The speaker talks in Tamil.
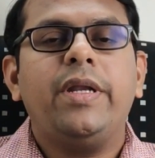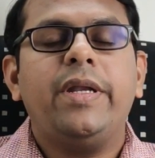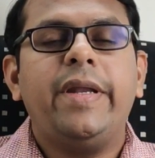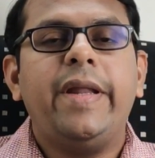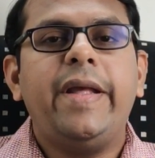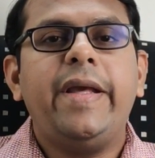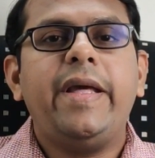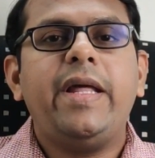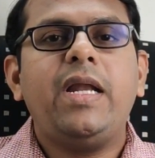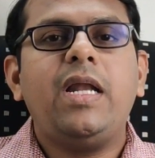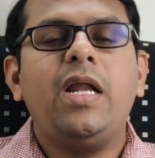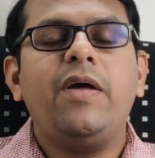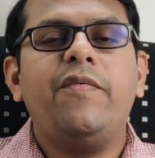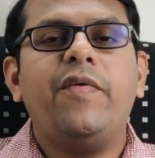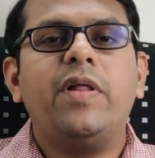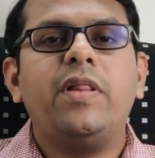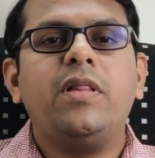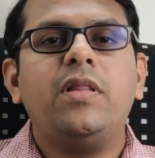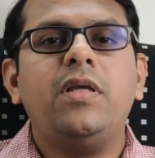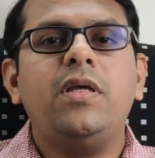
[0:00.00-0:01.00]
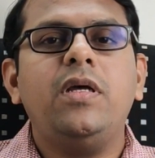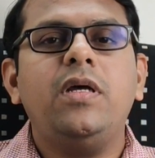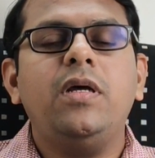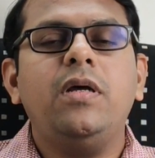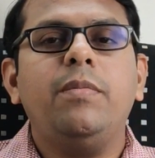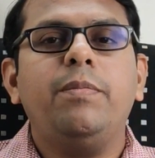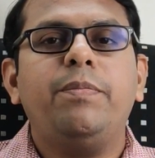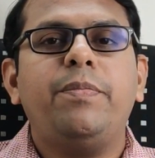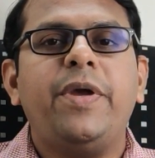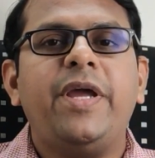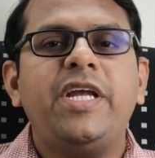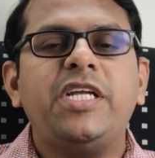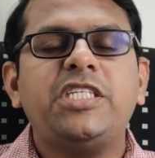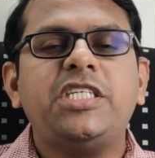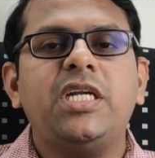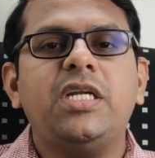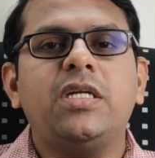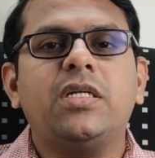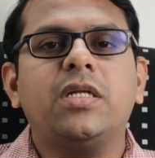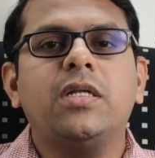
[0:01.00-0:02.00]
நேர்ல வந்து
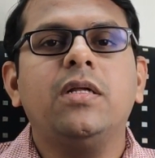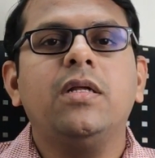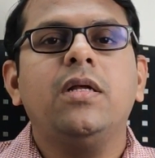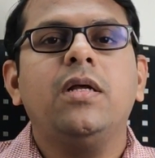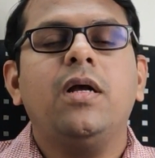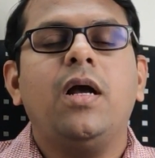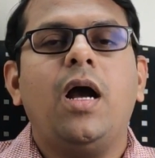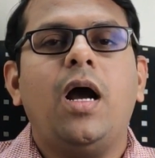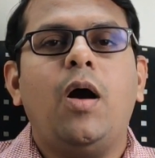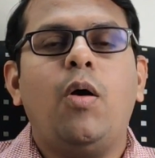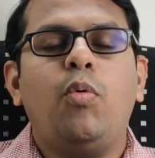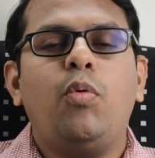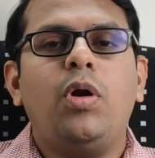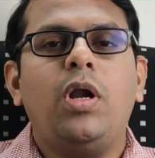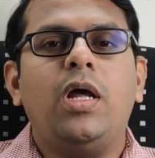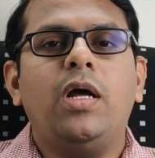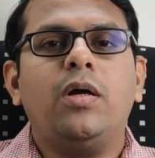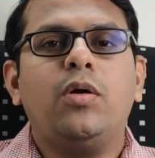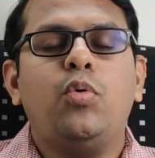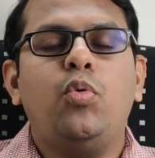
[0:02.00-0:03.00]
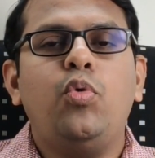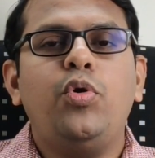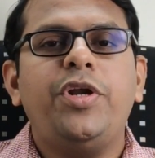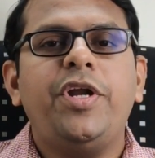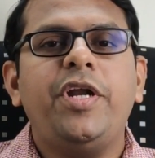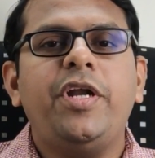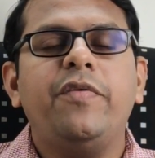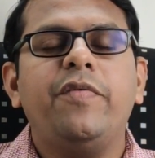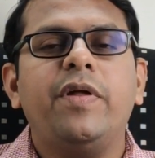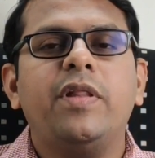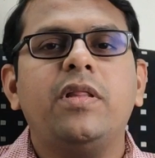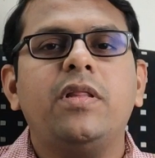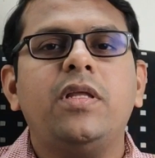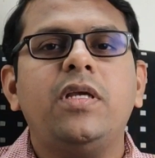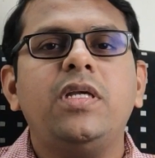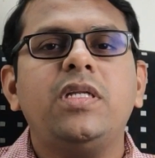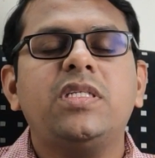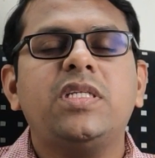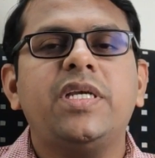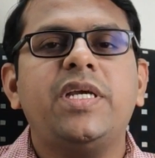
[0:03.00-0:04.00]
பேஷண்ட் அவங்கள கூட்டிட்டு
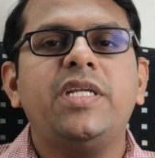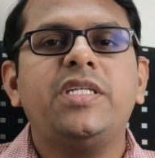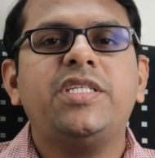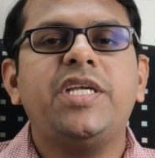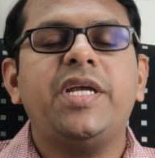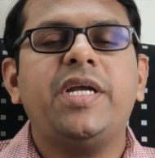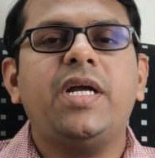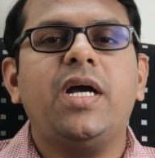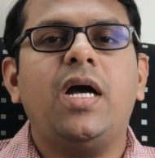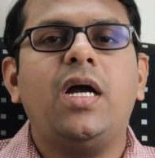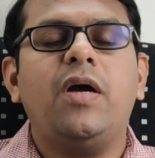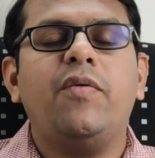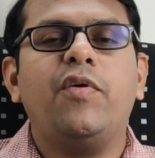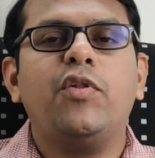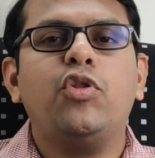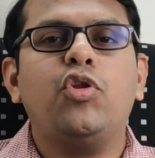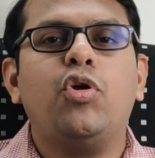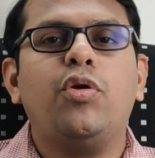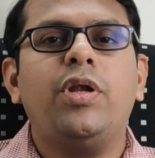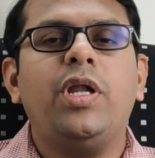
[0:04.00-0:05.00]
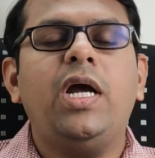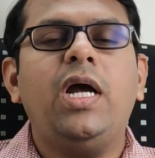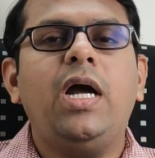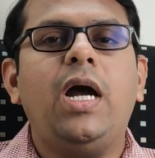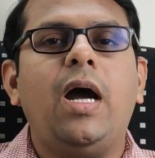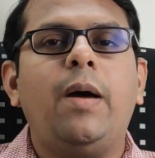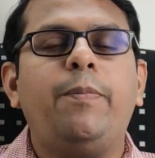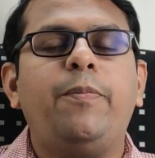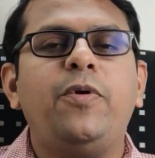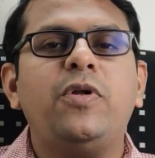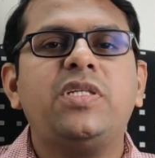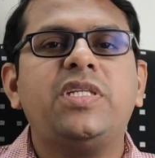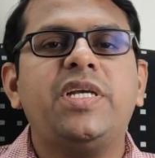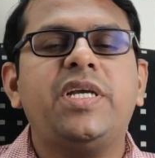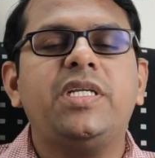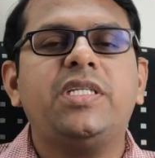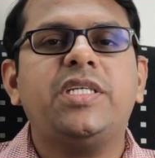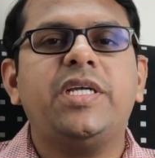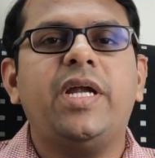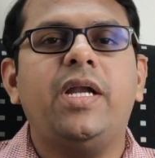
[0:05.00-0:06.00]
வந்து சிகிச்சைக்காக வந்தோம்னா அப்ப
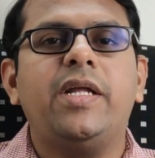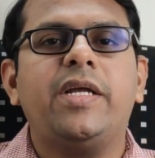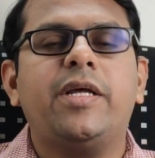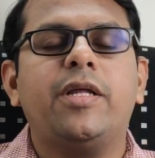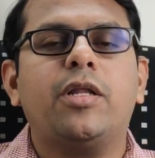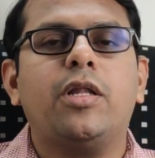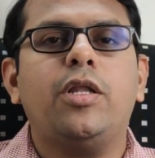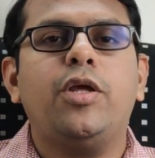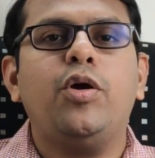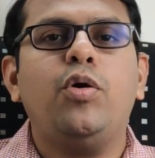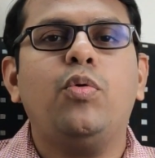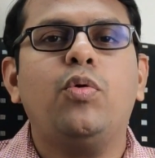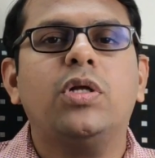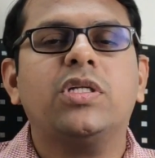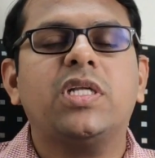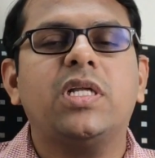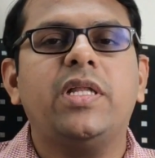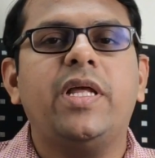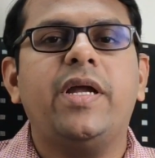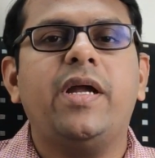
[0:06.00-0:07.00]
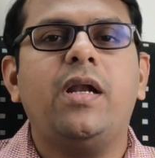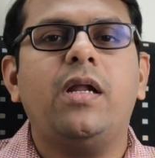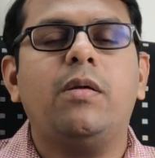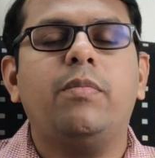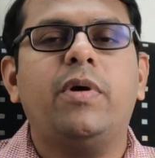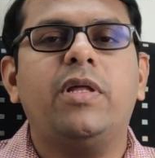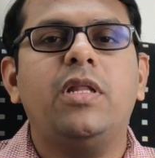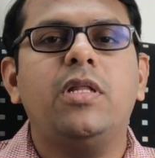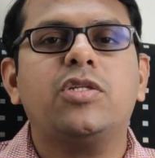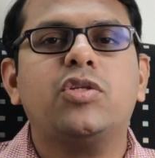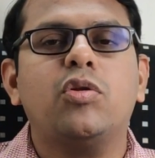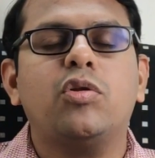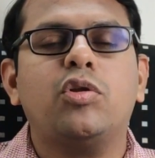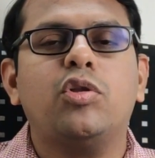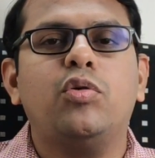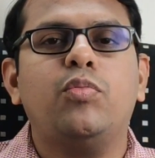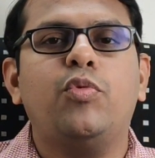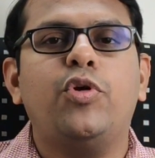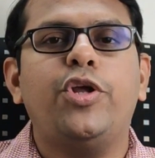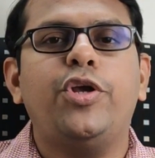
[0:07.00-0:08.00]
சிகிச்சை அளிக்கிறதுலயோ உங்க சந்தேகங்களுக்கு பதில்
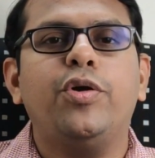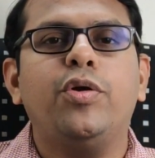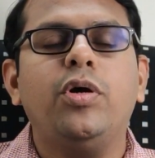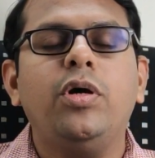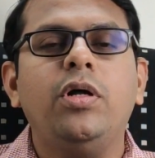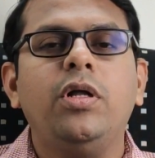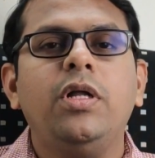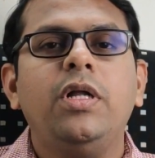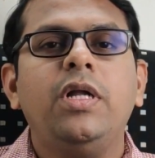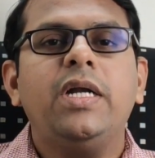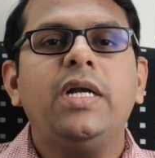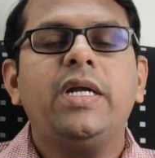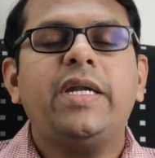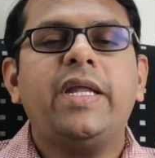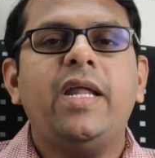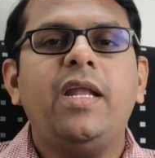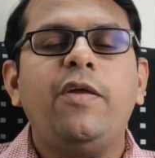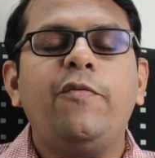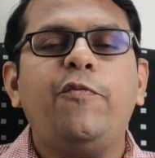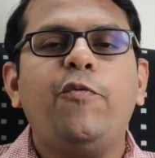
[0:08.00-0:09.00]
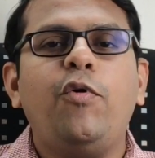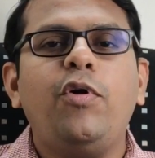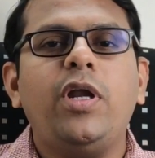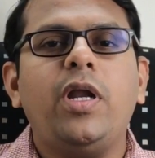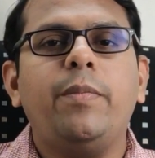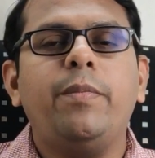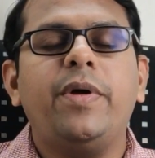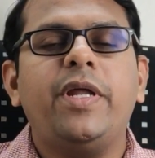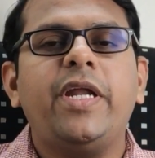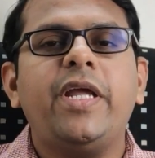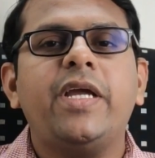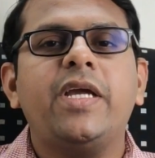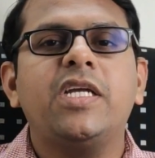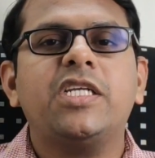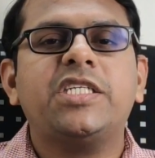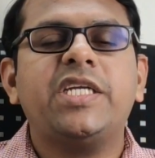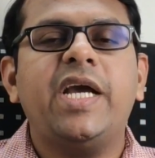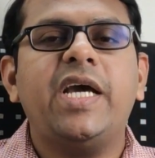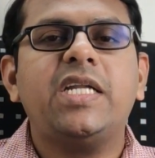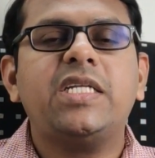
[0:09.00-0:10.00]
சொல்றதோ முடியும் டெலிபோன் நம்பரை இங்க
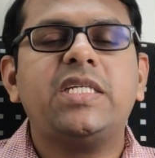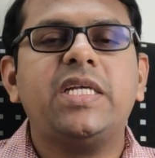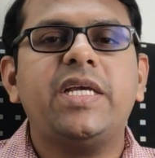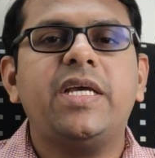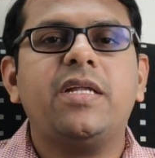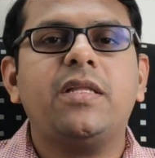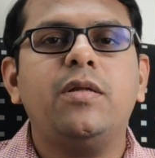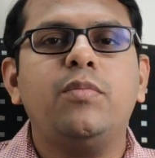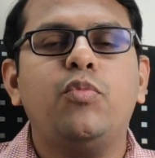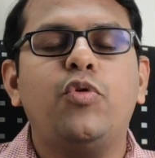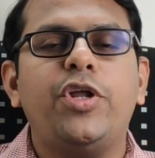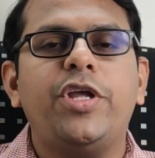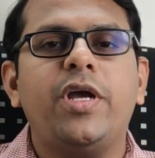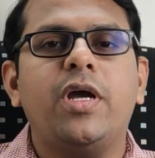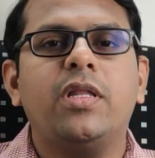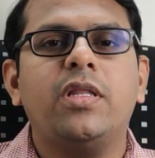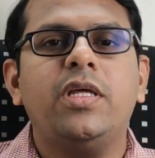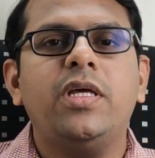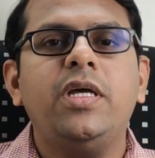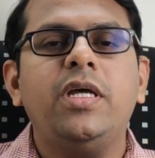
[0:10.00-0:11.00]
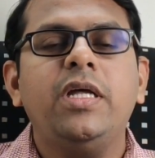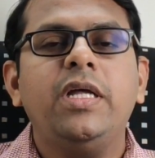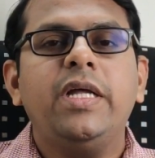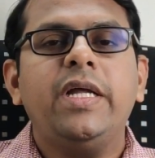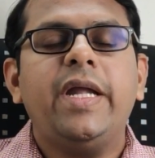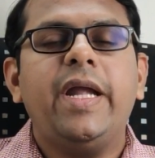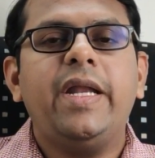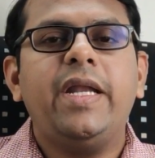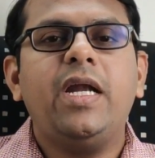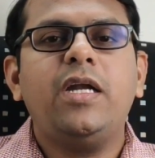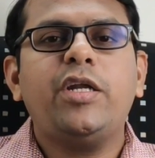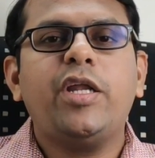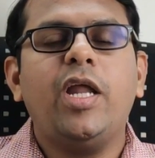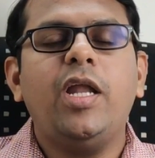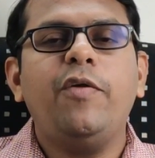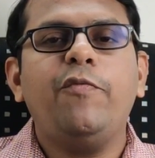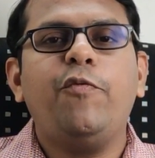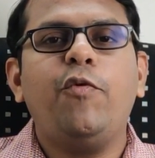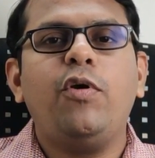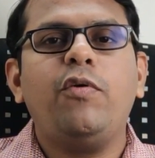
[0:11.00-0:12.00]
ஷேர் செய்யறது முடியாது ஏன்னா
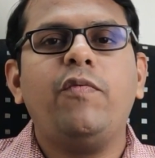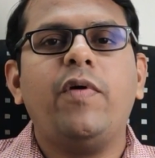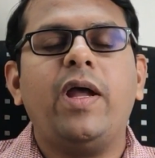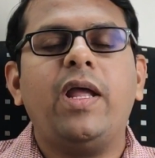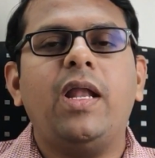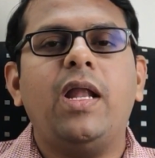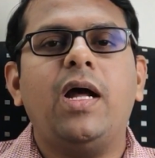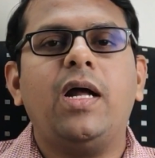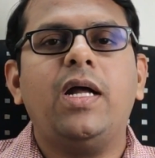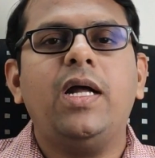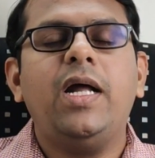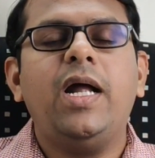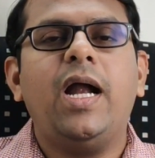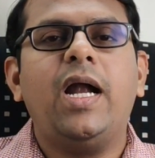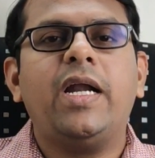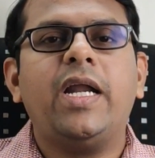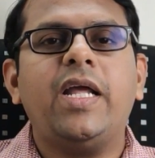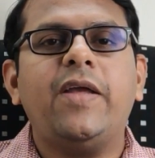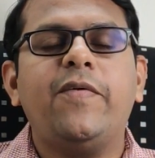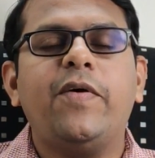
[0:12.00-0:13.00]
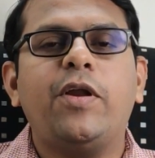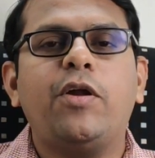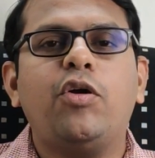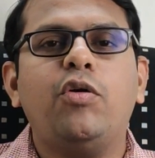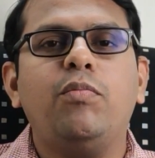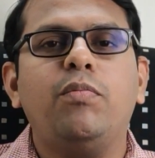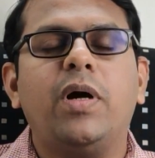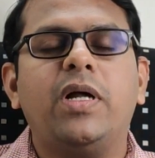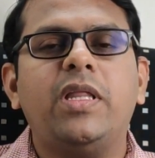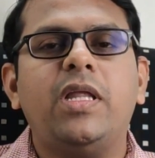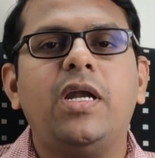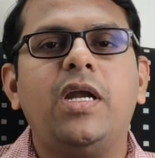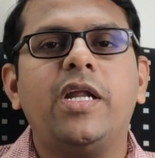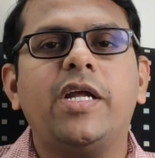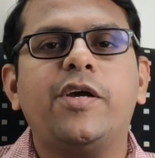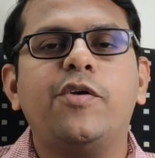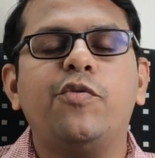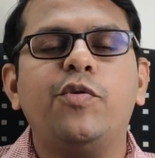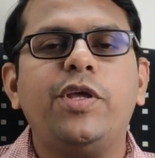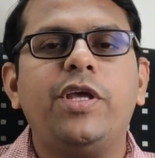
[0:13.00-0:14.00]
டெலிபோன் வாயிலாக அனைவருக்கும்
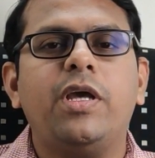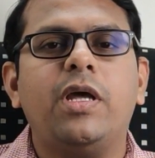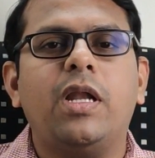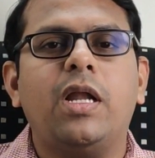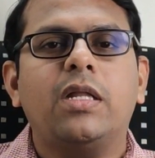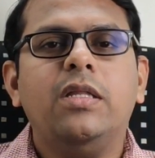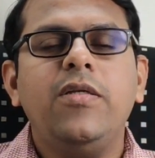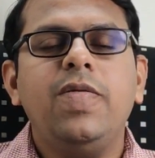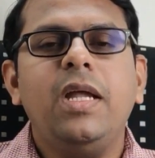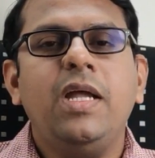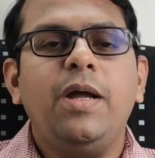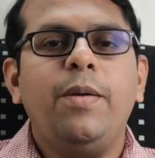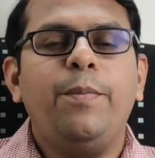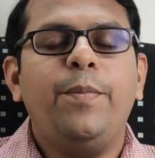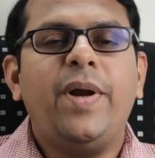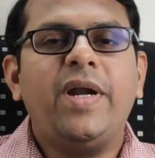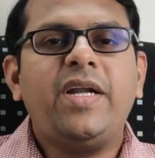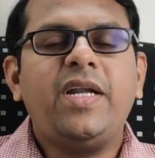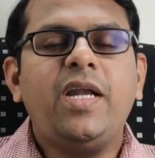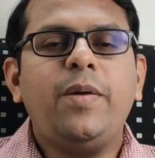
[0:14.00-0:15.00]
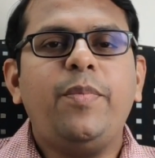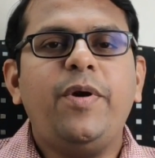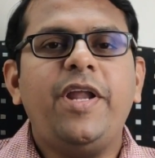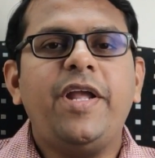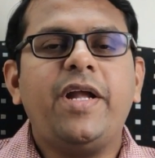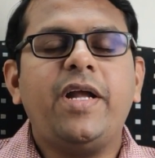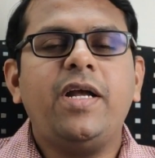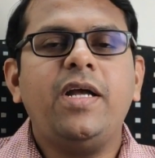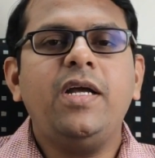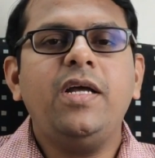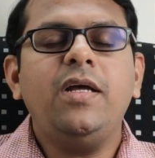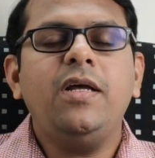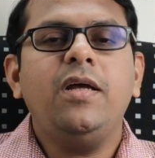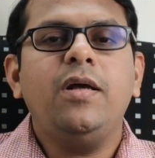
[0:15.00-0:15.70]
பதிலளிக்கவும் இயலாது மற்றபடிக்கு